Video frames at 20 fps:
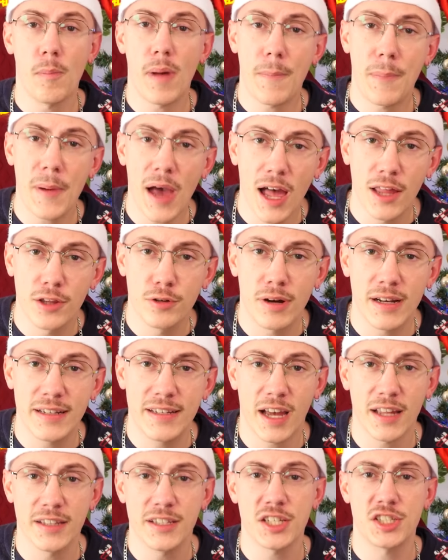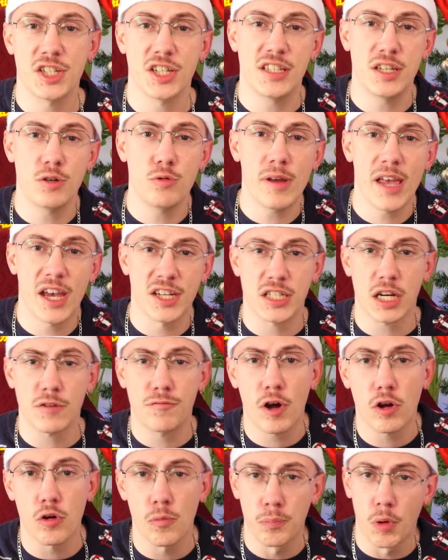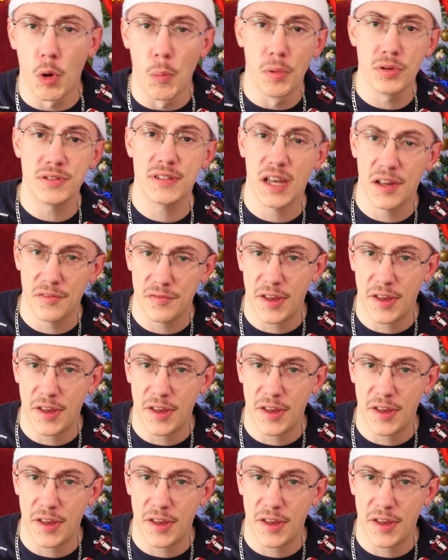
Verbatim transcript: ma part, à Noël dernier, j'ai dit oui à chaque fois qu'on me proposait un